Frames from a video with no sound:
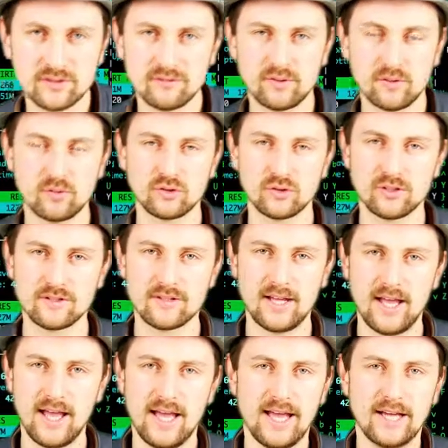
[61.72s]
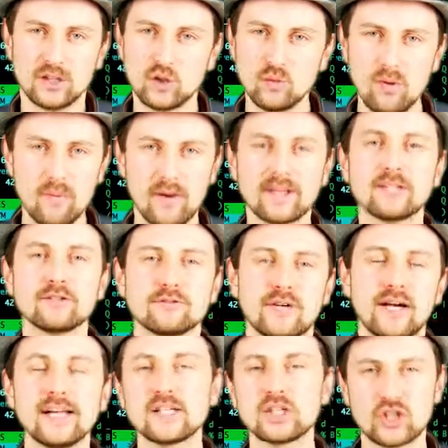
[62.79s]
sehr viel benutzt, tu mir mal einen Gefallen,